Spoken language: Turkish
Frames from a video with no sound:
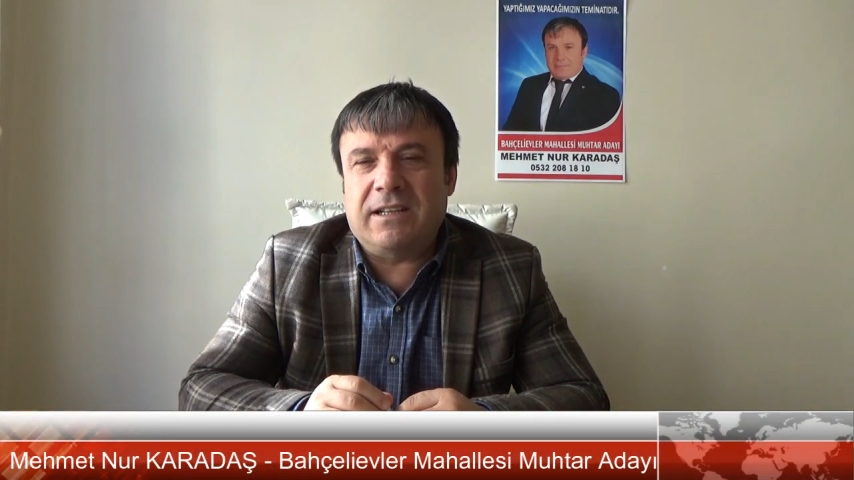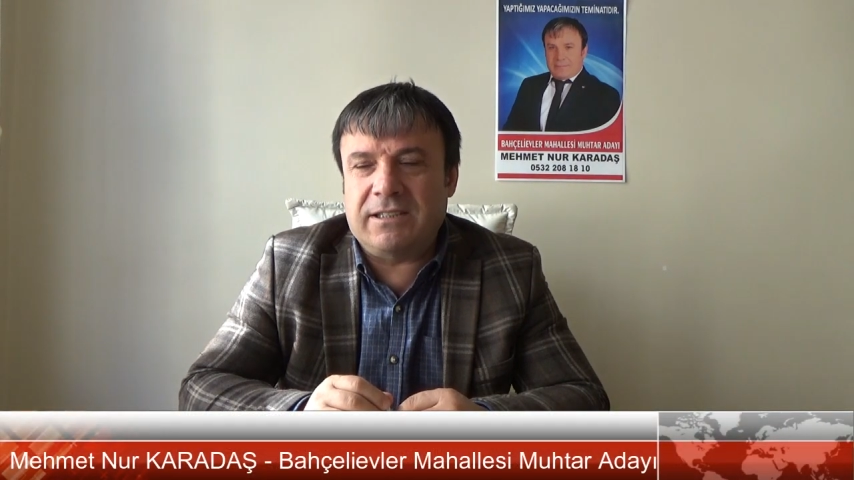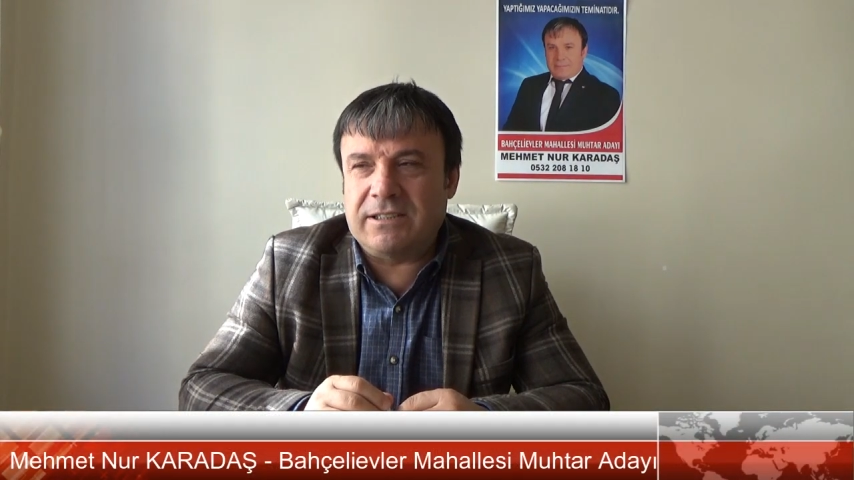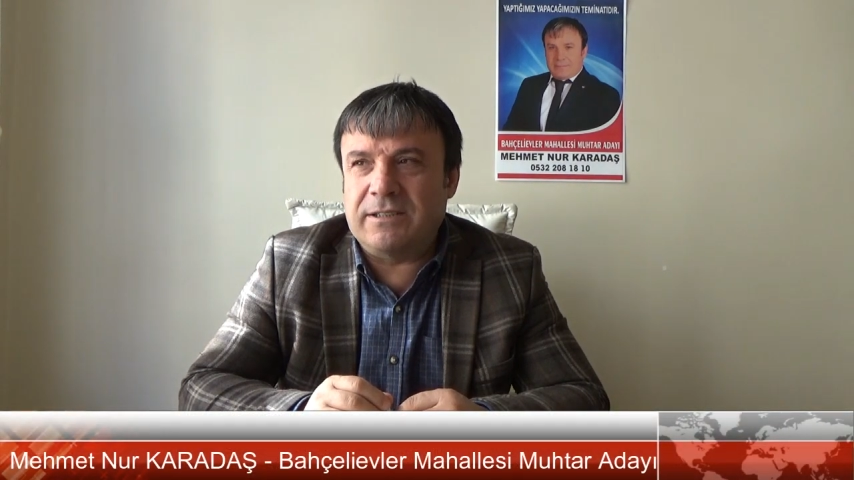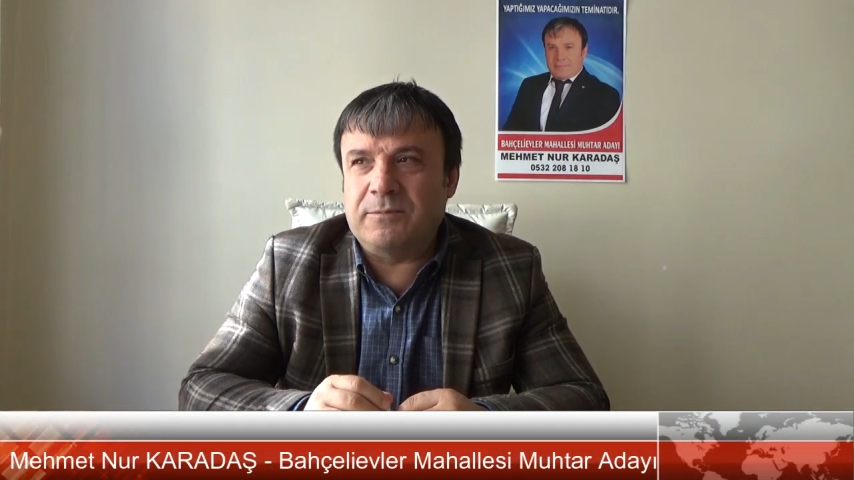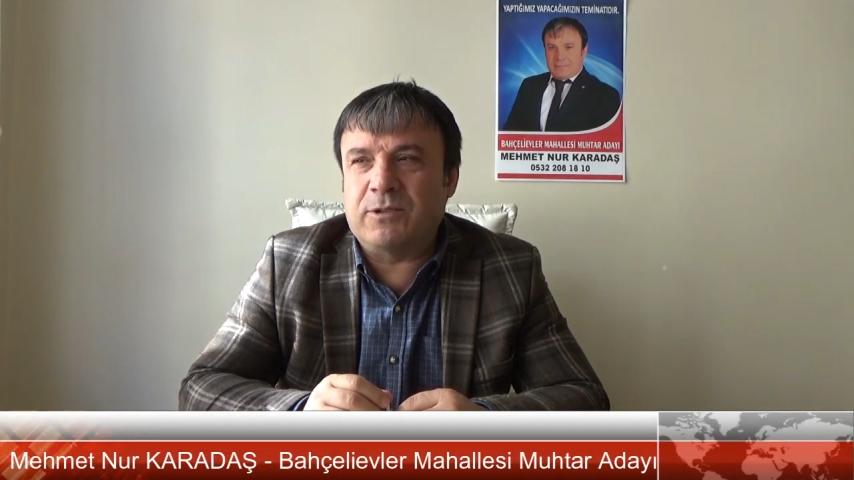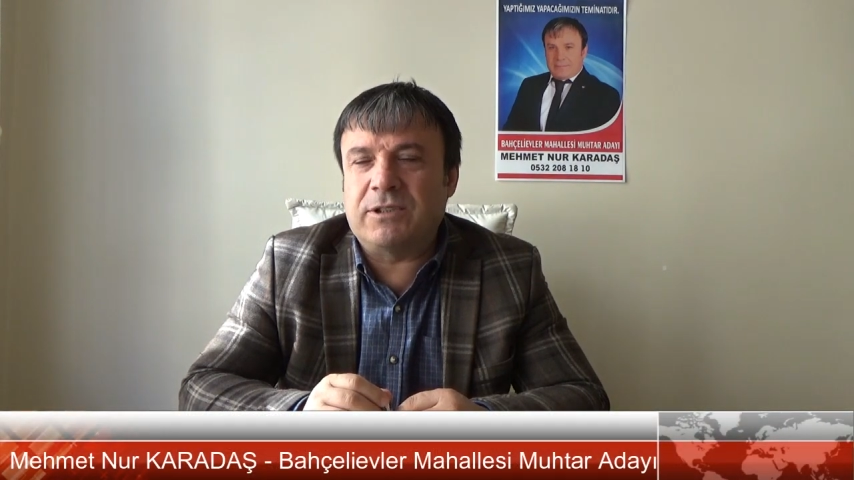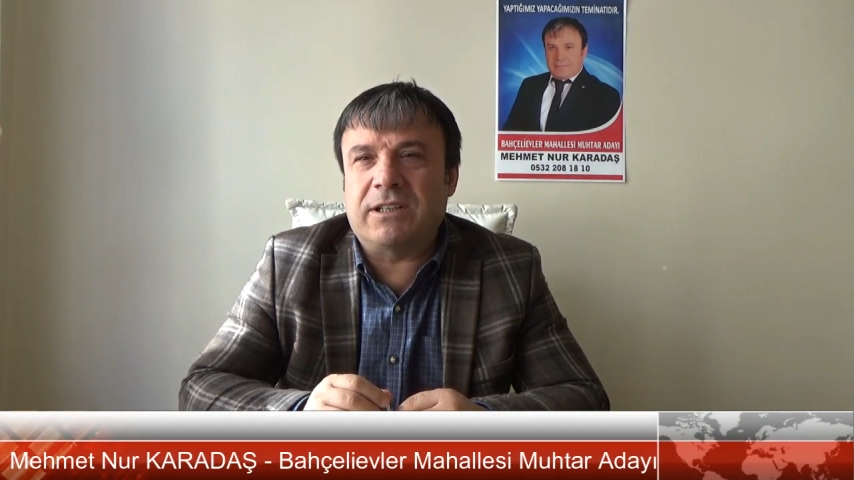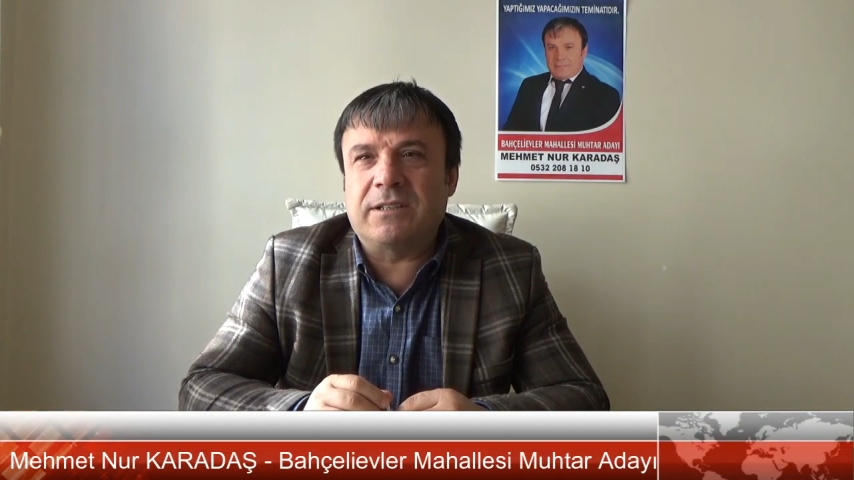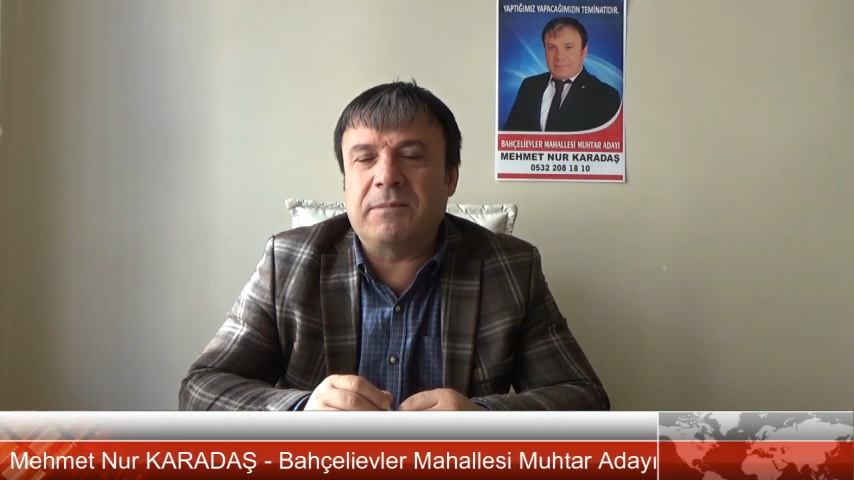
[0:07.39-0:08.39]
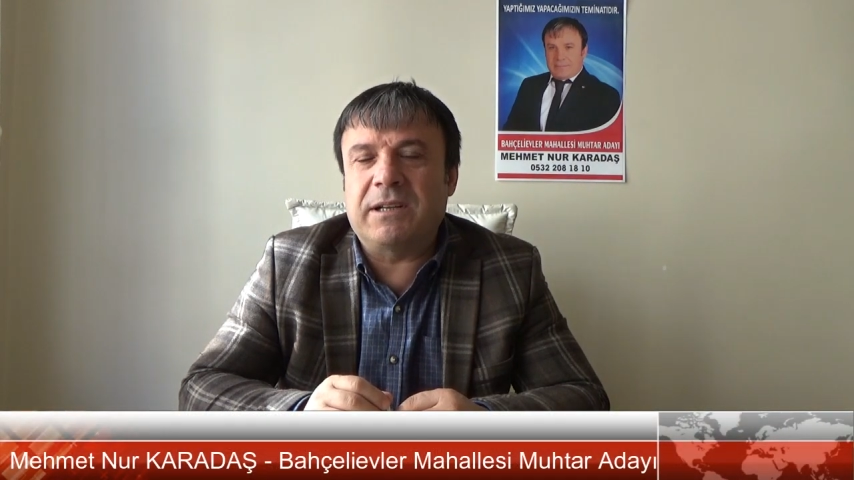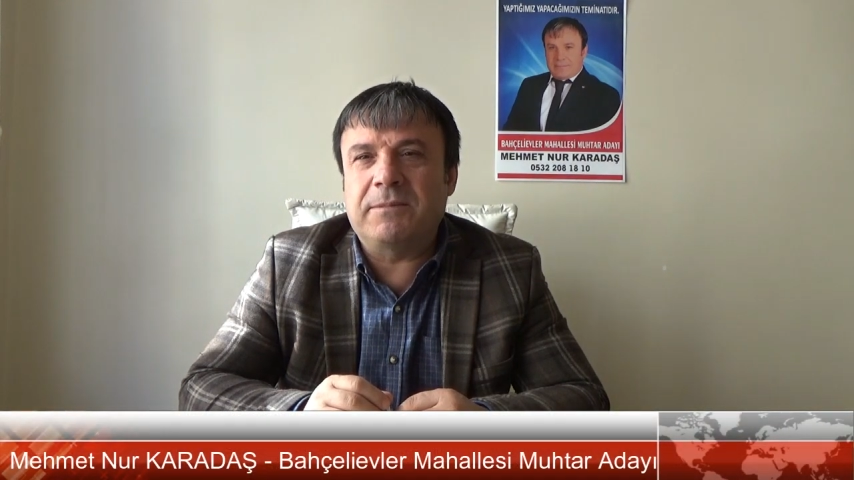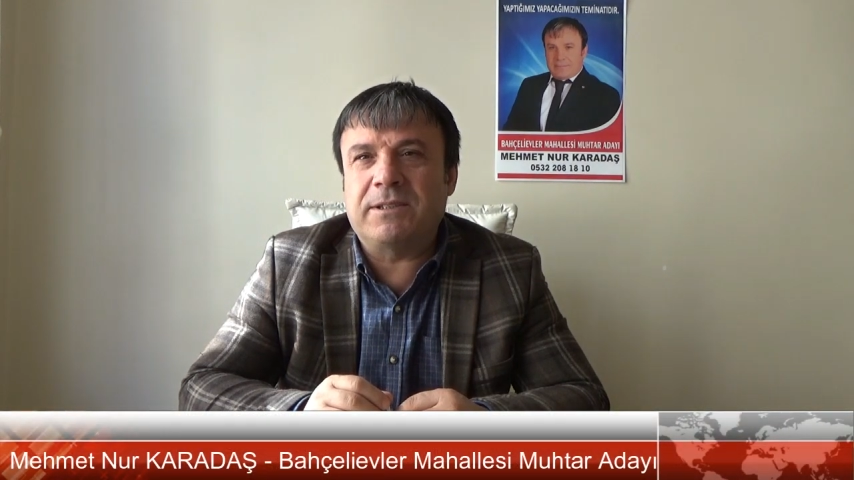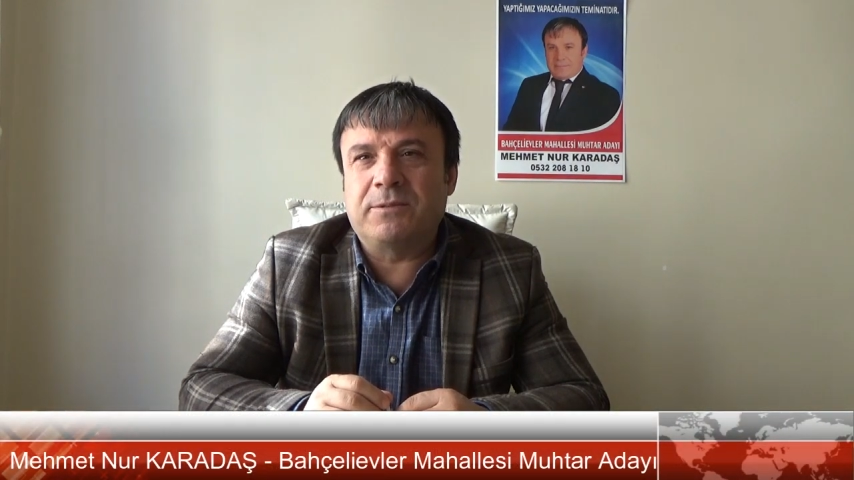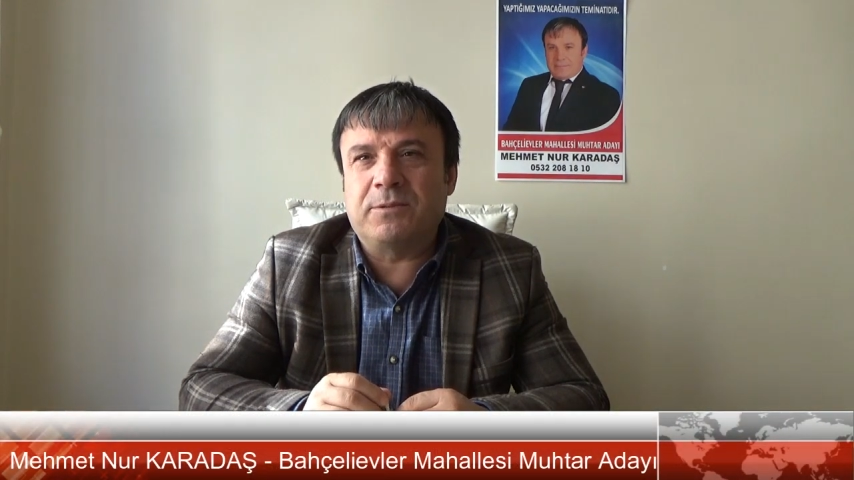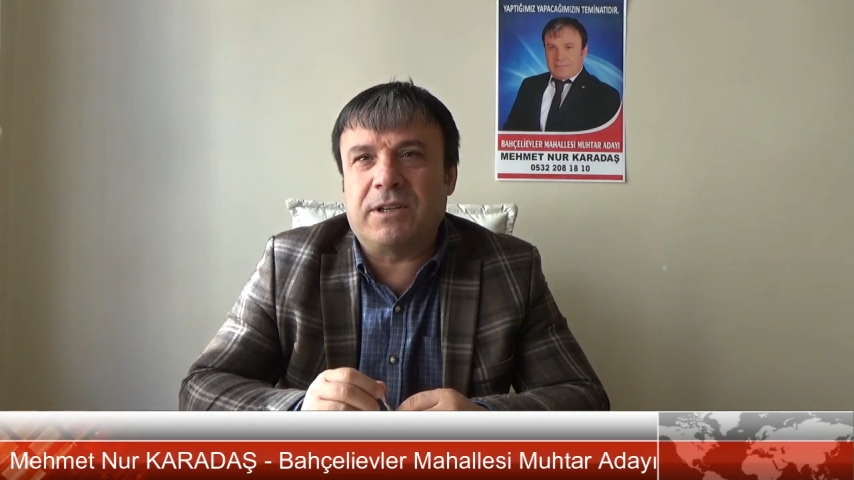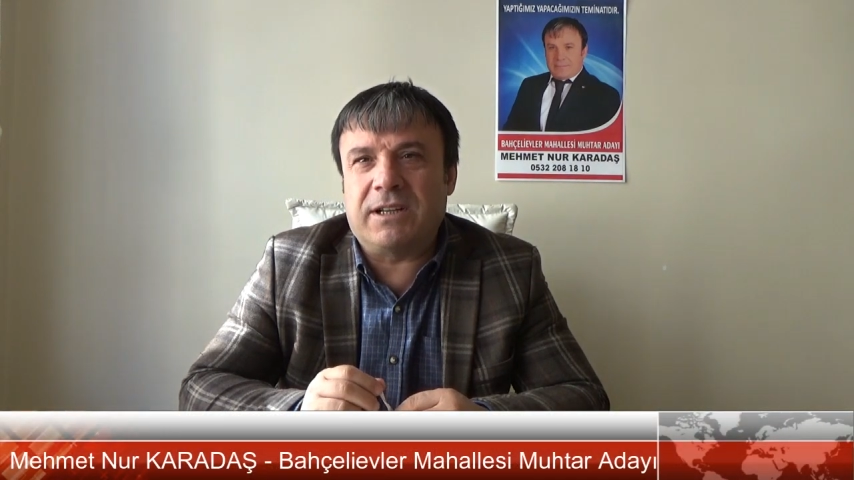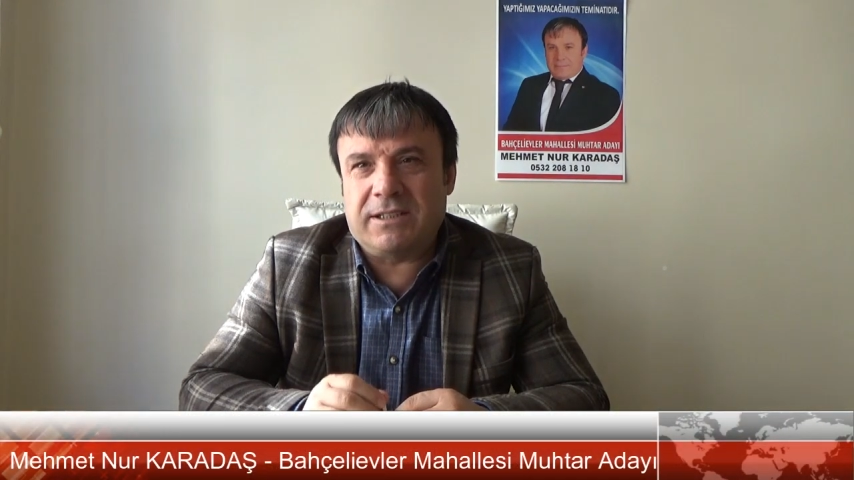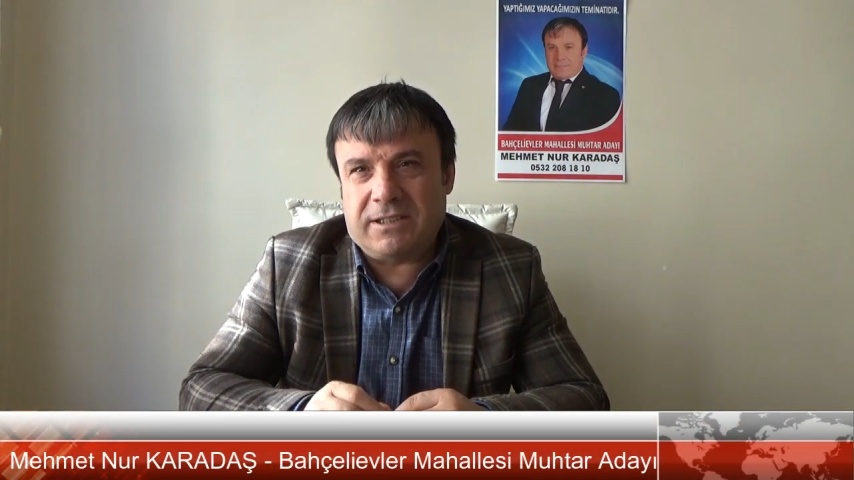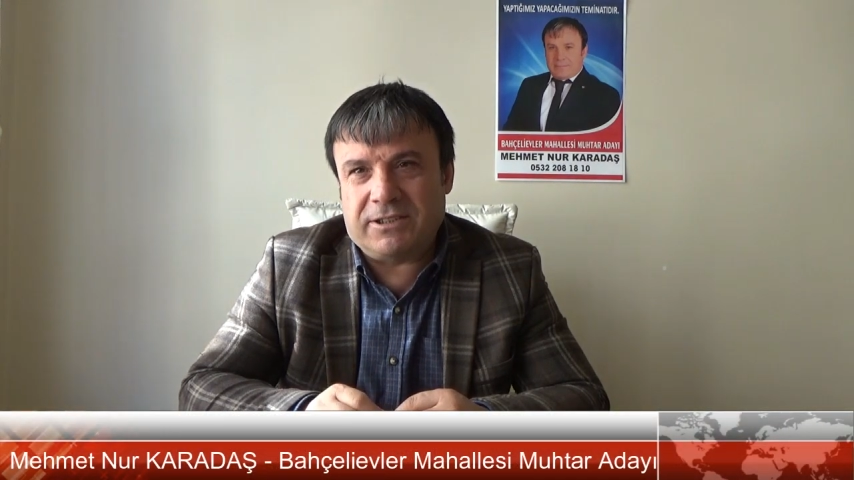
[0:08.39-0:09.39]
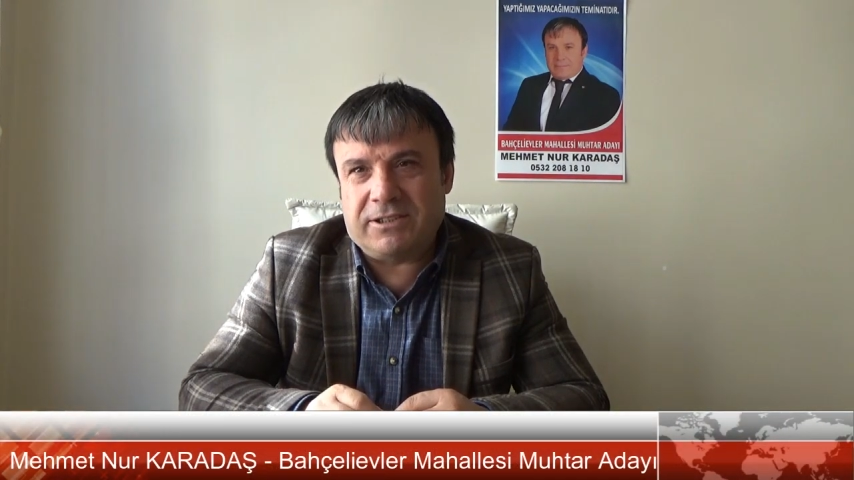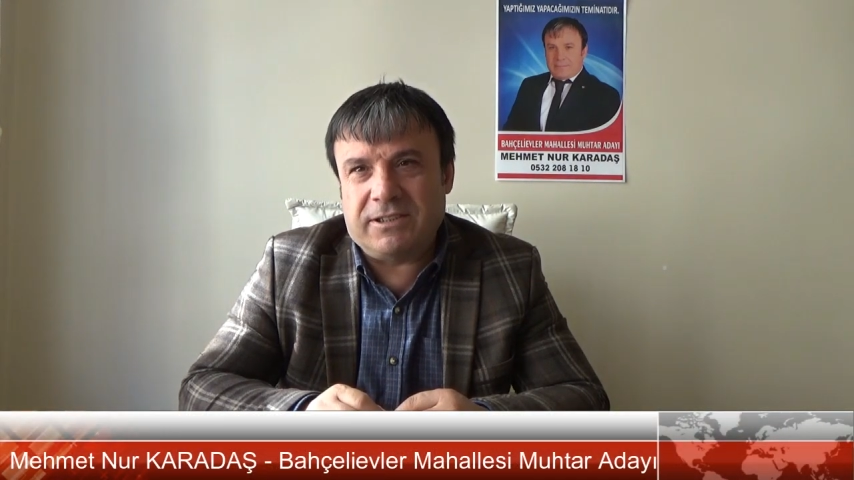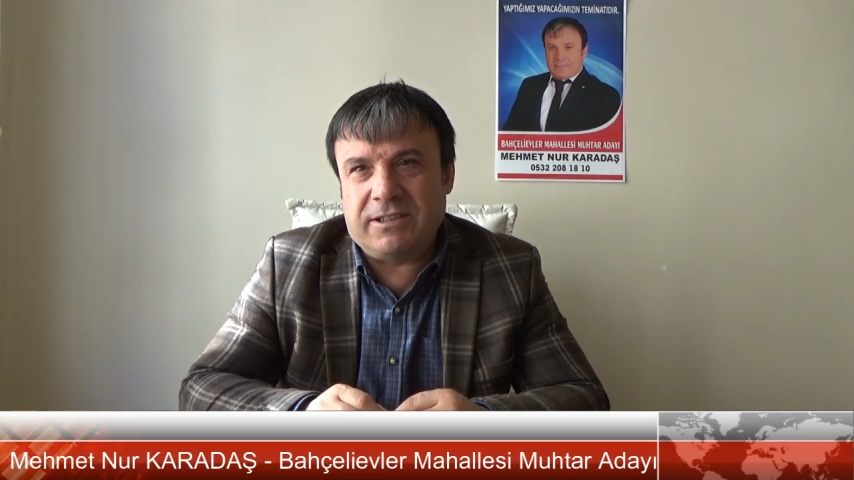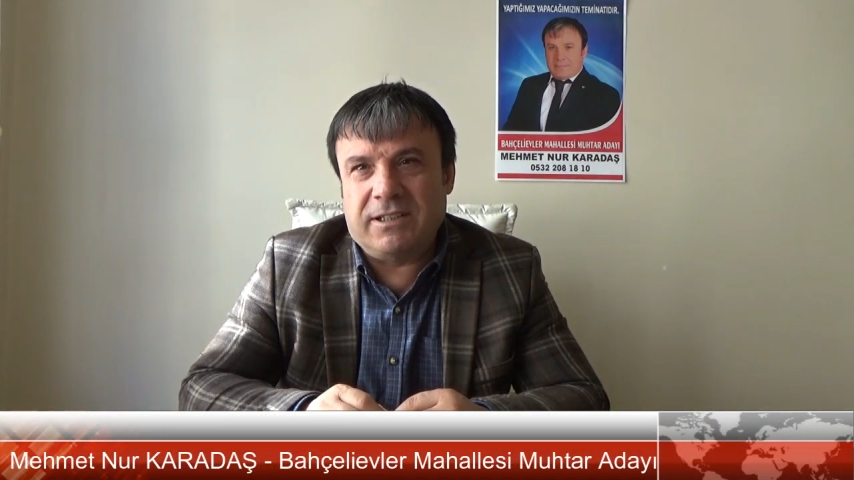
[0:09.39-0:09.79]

eski muhtarı Mehmet Nur Karadaş.